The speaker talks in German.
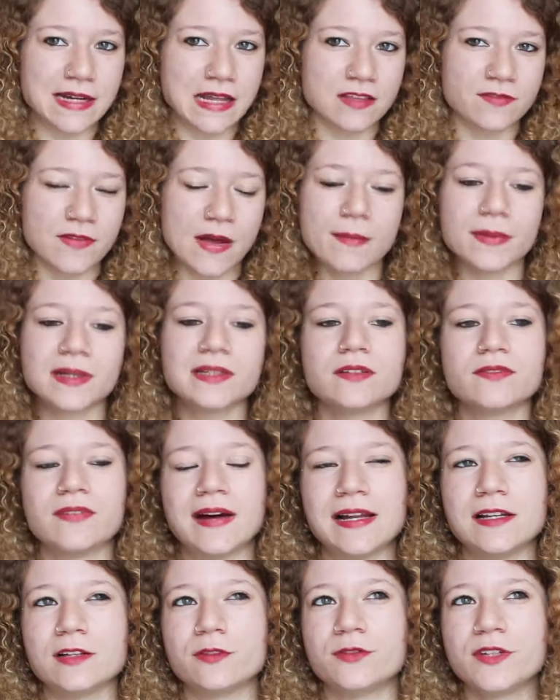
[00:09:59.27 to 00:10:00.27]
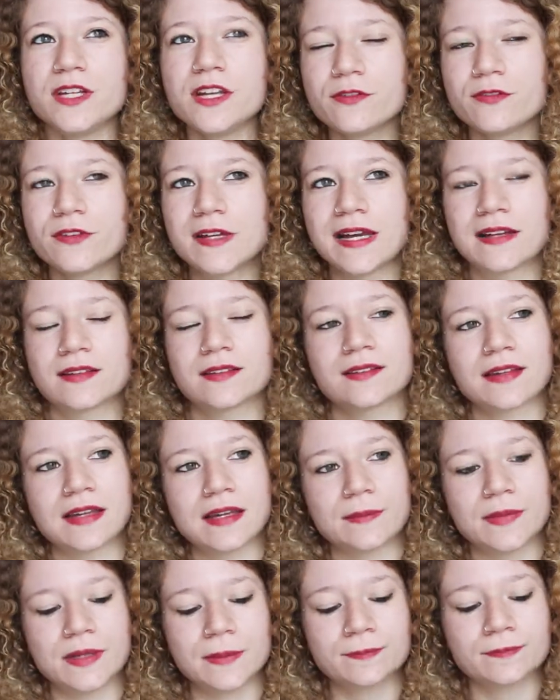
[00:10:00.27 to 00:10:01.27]
Das war mal eine Weile viel, viel
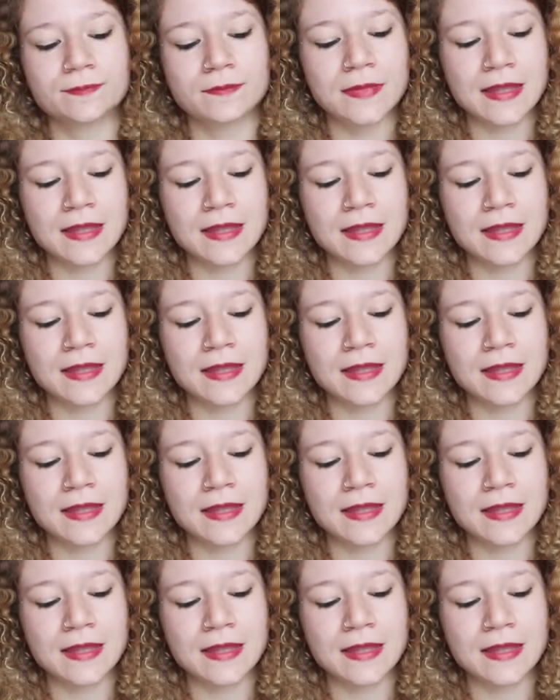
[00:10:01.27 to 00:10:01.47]
extremer.